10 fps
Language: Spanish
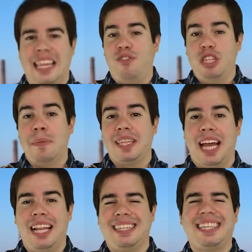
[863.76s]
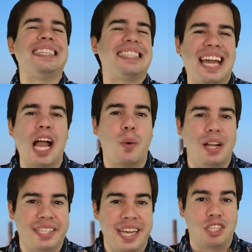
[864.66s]
idea fundamental es que sea
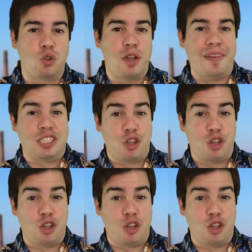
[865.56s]
cual sea su nivel